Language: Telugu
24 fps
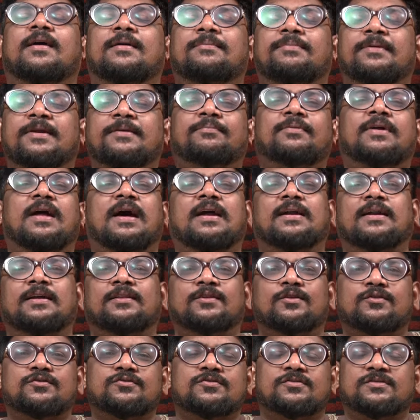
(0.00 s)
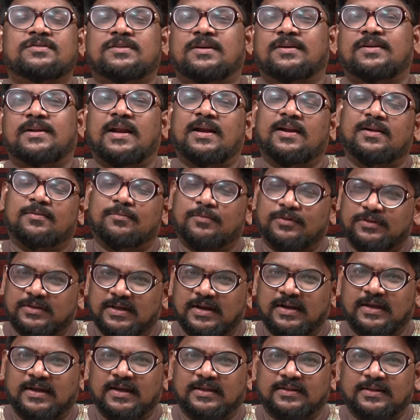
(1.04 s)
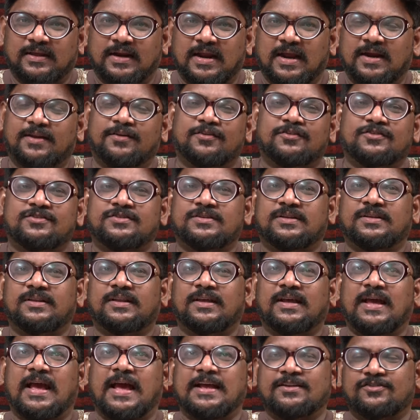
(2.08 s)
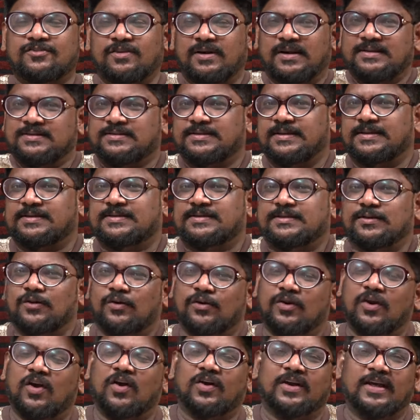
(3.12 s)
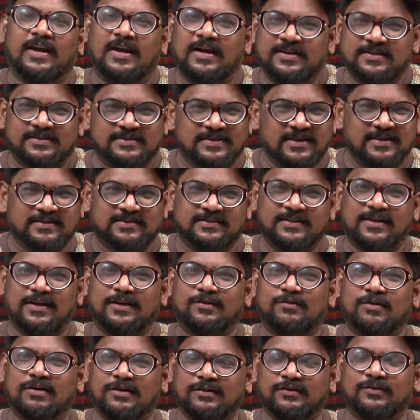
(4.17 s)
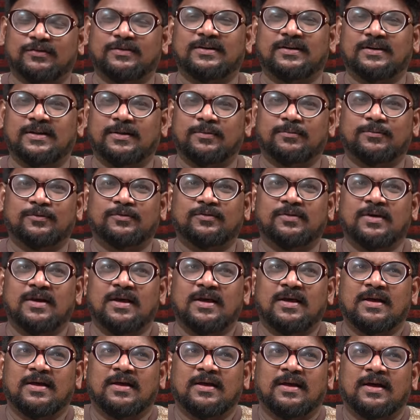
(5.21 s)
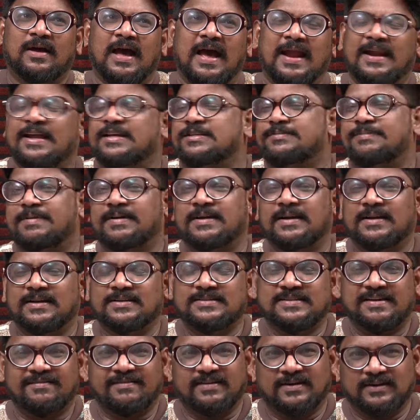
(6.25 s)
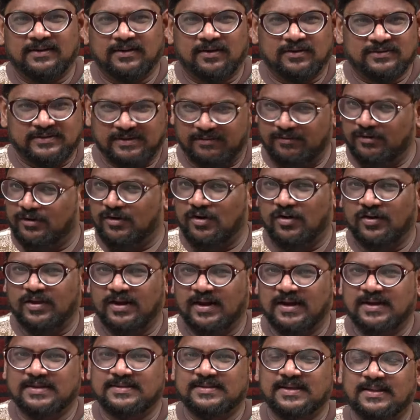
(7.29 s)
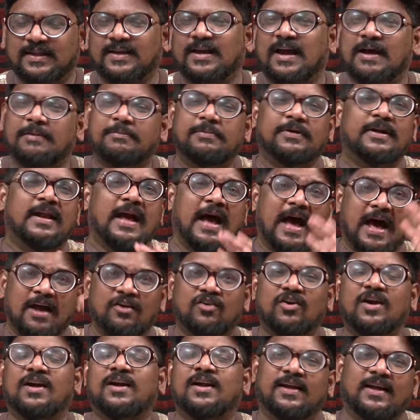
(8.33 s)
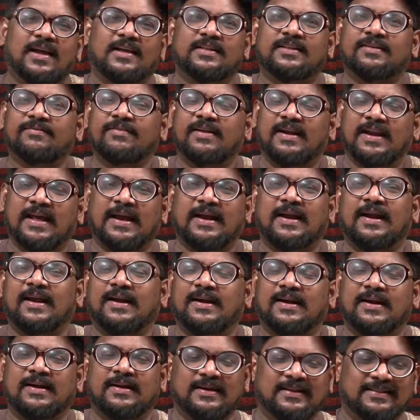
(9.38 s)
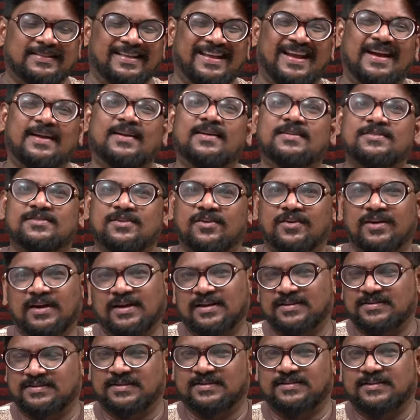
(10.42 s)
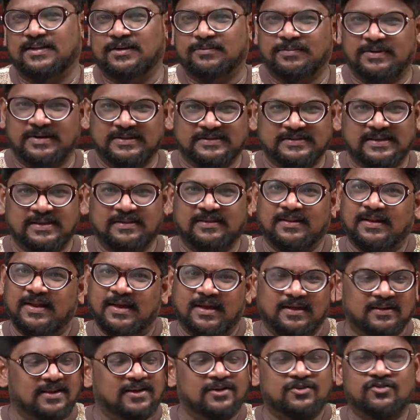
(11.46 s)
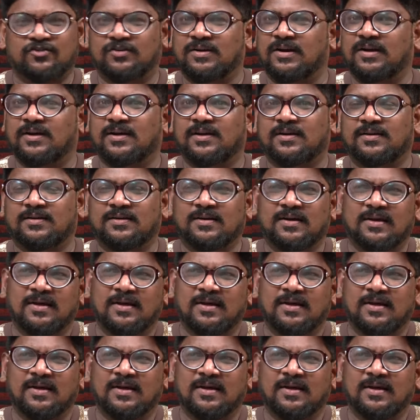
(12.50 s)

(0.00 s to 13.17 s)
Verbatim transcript: ఎప్పుడెప్పుడు ఆయన ఎదురు చూసిన ట్రైలర్ మొత్తానికి అయితే రానే వచ్చింది యాక్చువల్లీ సిక్స్ ఓ క్లాక్ రిలీజ్ చేస్తారు అనుకుందాము అన్ఎక్స్పెక్టెడ్గా సెవెన్ సెవెన్ ఓ క్లాక్ రిలీజ్ అయింది కాకపోతే ఆరు గంటలకైతే వీళ్ళు ఎక్కడెక్కడ అంటే థియేటర్స్లో రిలీజ్ చేశారు మన సంధ్య దిల్చుక్ నగర్